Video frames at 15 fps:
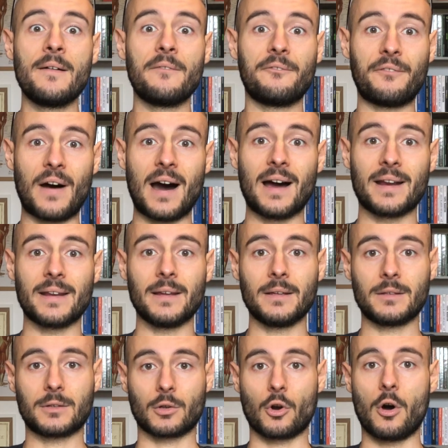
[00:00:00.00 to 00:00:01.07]

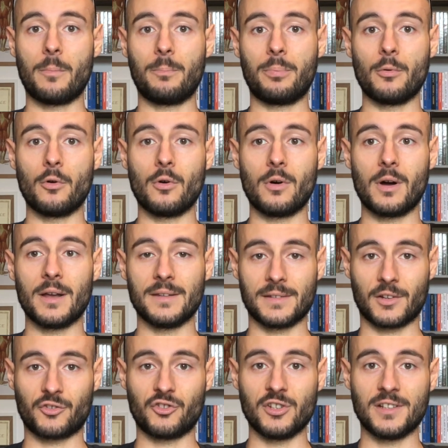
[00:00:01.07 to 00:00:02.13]
Fare troppo
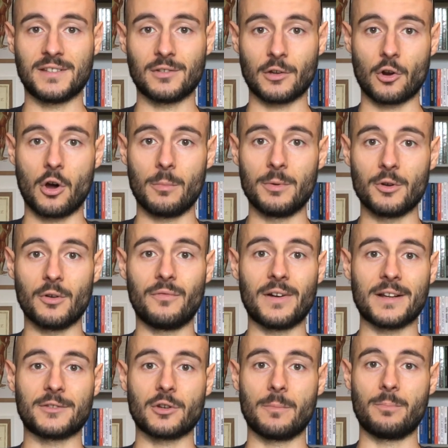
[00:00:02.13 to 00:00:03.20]
esercizio aerobico,
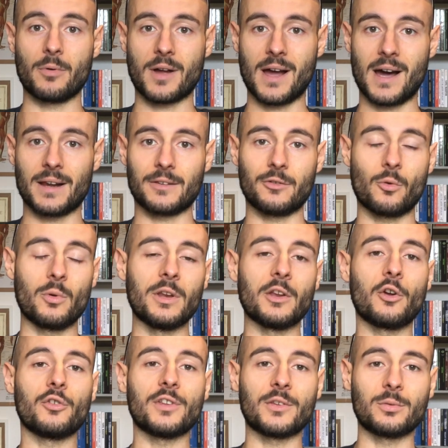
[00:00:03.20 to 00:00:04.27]
fare troppo cardio. Quindi
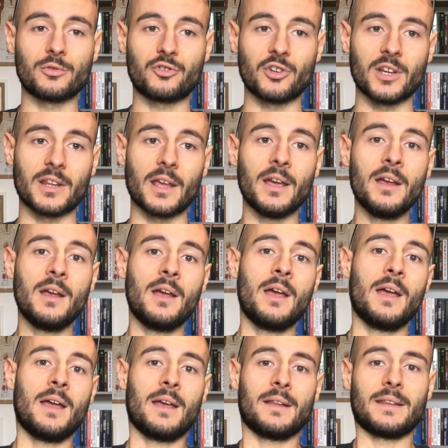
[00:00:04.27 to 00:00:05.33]
cosa succede?
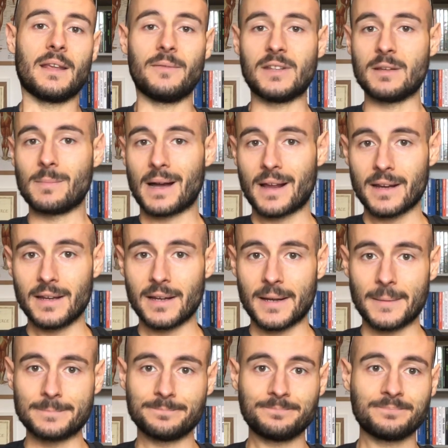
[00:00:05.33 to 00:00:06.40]
devi
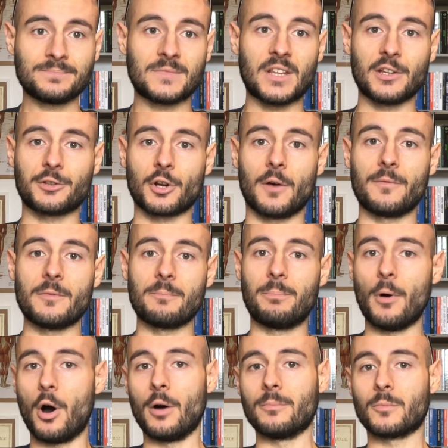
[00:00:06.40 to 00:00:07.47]
dimagrire, ti ritrovi un
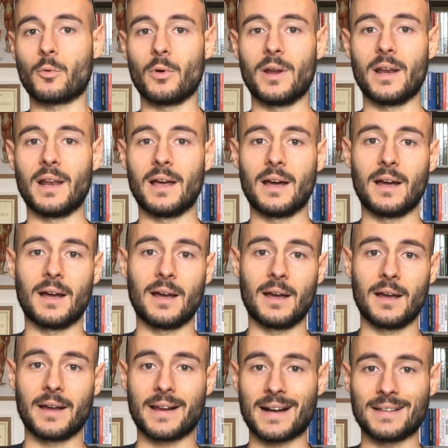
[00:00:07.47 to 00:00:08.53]
po' quel
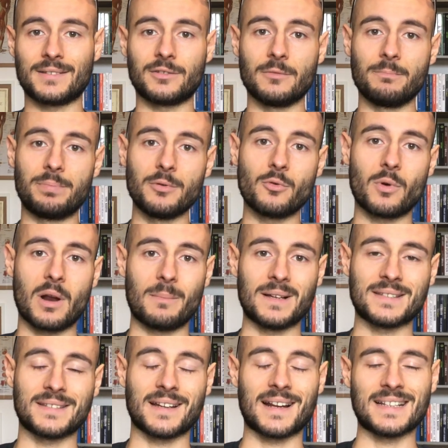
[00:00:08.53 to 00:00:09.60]
eh, grasso in più, quella
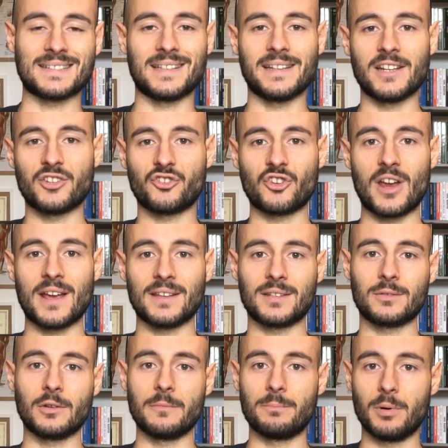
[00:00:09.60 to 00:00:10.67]
massa grassa in
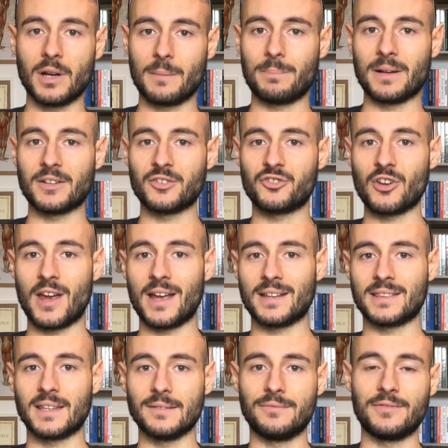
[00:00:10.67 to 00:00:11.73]
eccesso, un po' la
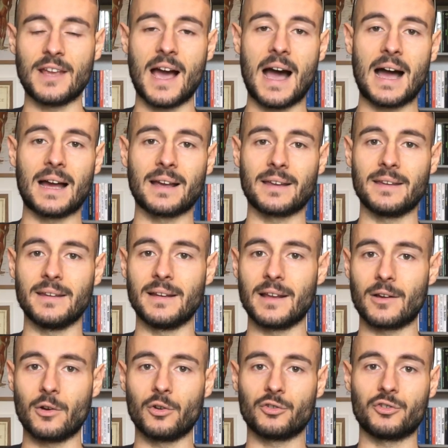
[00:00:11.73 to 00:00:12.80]
pancetta, i fianchi, le
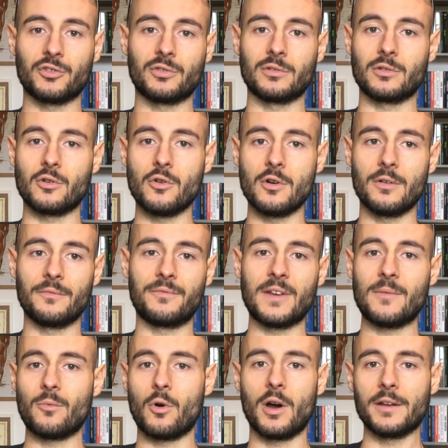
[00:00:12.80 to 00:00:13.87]
cosce sono gonfie,
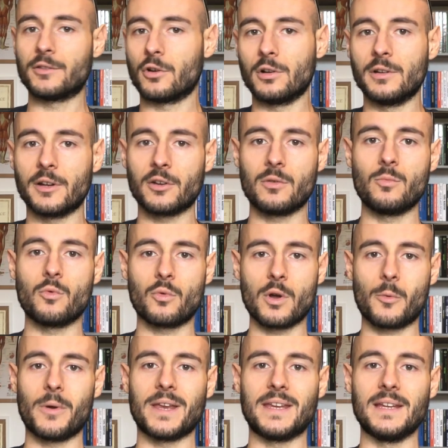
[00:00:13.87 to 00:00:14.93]
e vuoi togliere comunque
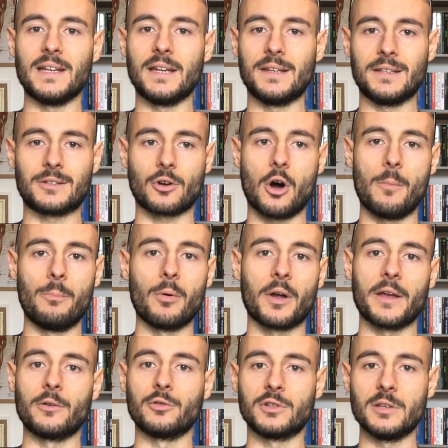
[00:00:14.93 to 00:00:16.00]
quei chili di troppo
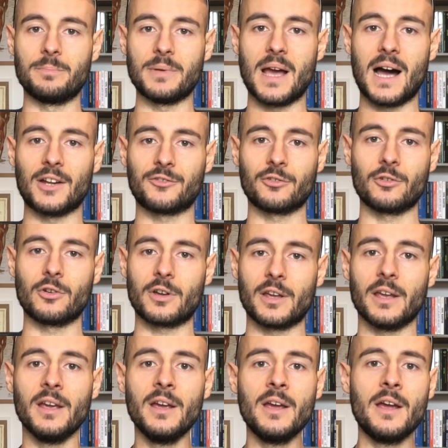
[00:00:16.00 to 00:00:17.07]
che non ti piacciono,
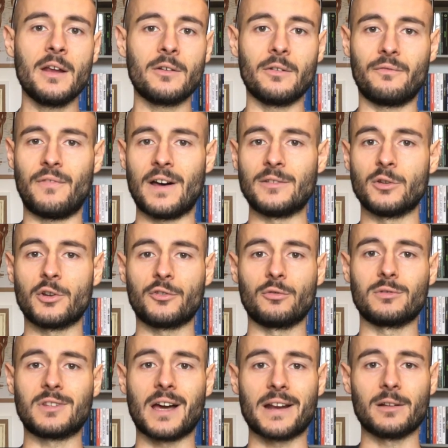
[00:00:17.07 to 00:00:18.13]
che non fanno
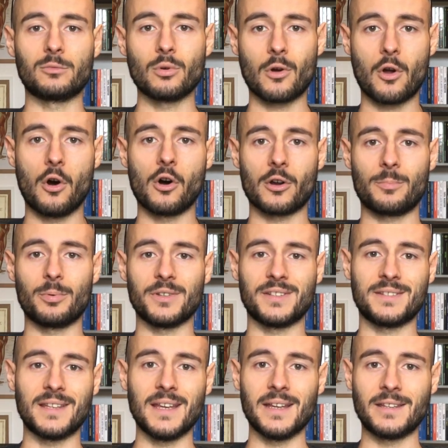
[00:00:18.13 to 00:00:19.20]
risultare il tuo corpo
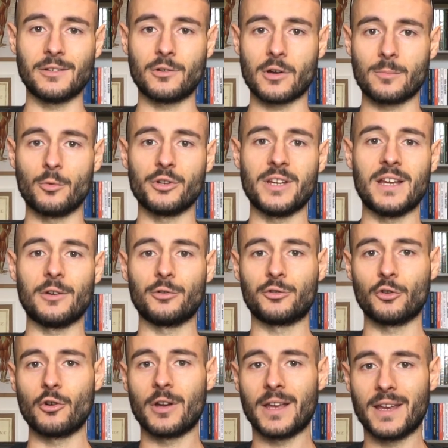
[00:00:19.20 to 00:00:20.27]
estetico,
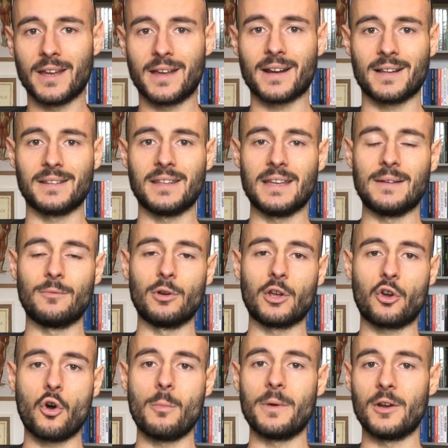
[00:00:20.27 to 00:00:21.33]
armonioso e gradevole
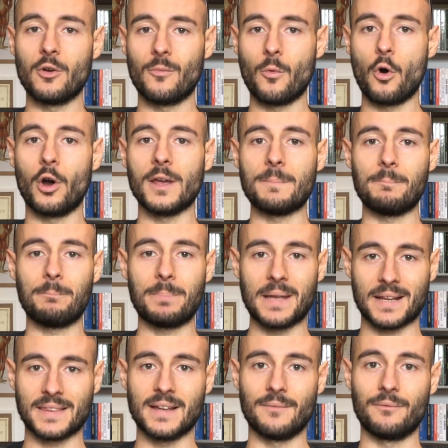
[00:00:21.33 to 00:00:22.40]
come lo vuoi,
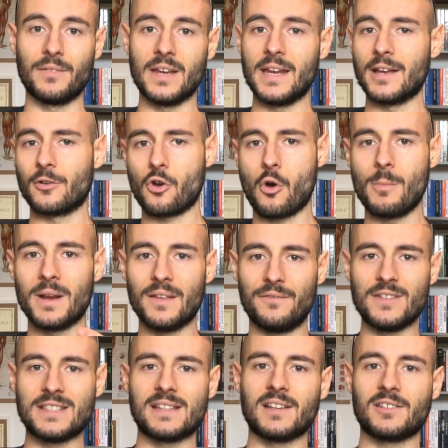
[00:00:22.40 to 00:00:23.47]
per davvero, come le
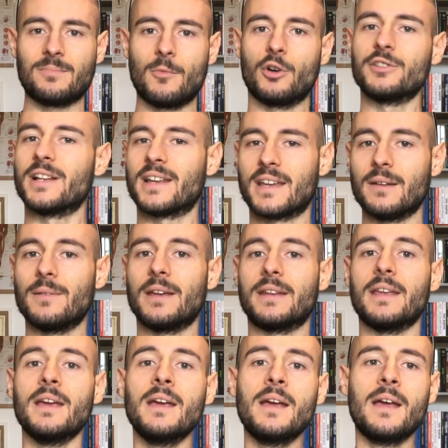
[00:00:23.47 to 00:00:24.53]
fitness model che
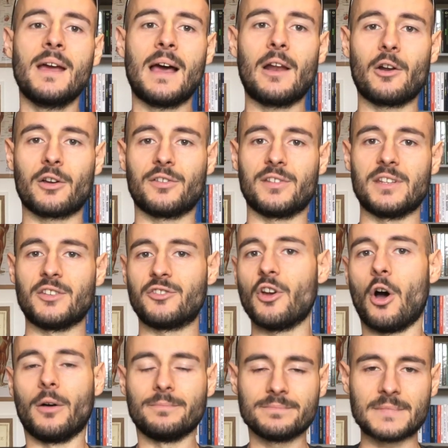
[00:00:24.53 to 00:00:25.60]
vedi. Allora tu dici?
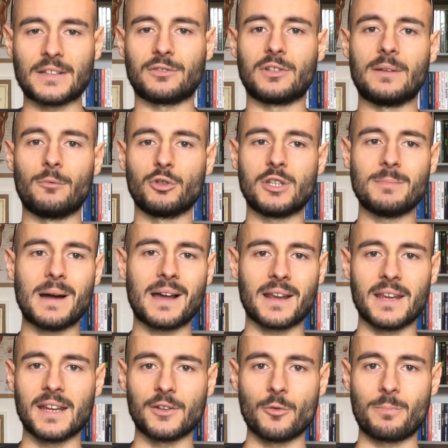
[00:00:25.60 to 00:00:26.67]
Oh, adesso devo
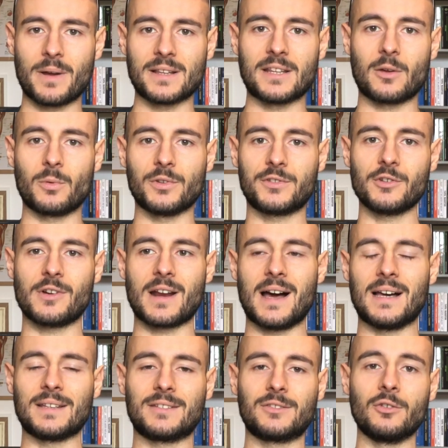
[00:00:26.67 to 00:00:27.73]
dimagrire, devo perdere questo
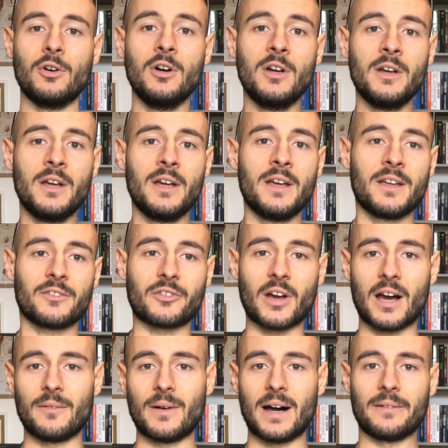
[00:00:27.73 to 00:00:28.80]
grasso,
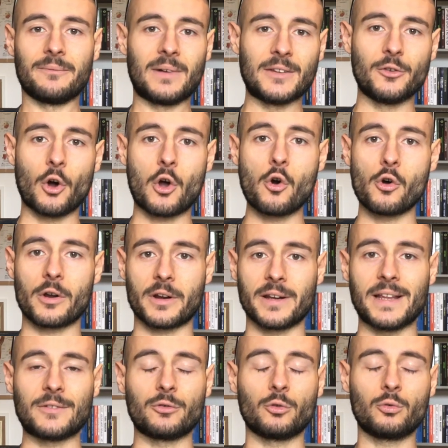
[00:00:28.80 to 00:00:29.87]
Ciao, va, vado a correre
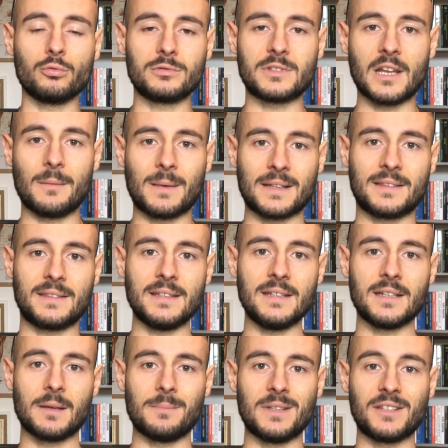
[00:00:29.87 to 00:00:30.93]
adesso tutte le
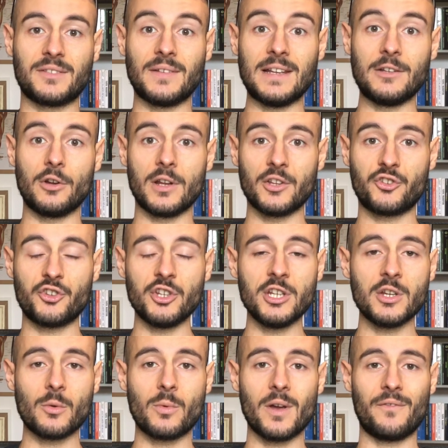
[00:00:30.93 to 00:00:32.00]
mattine, mi sveglio alle
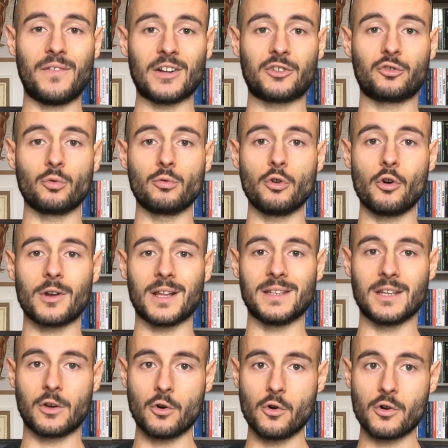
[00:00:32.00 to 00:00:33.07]
5, faccio un'ora
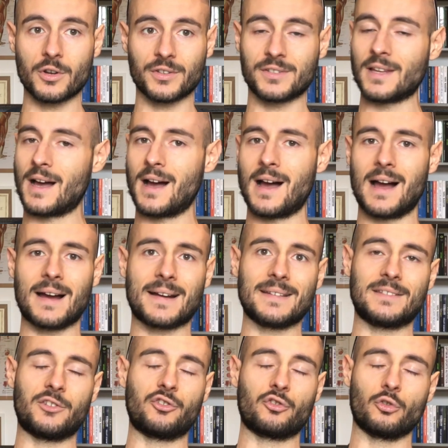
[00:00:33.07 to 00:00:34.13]
di corsa, anche
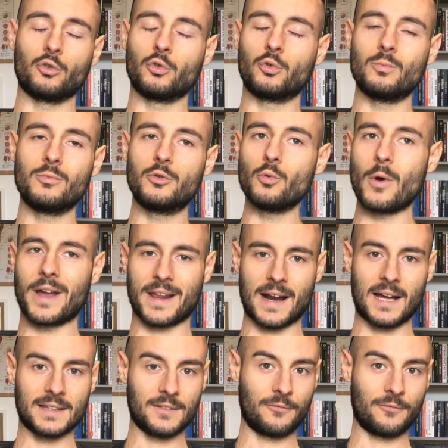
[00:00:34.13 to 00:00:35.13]
se ci sono 2 gradi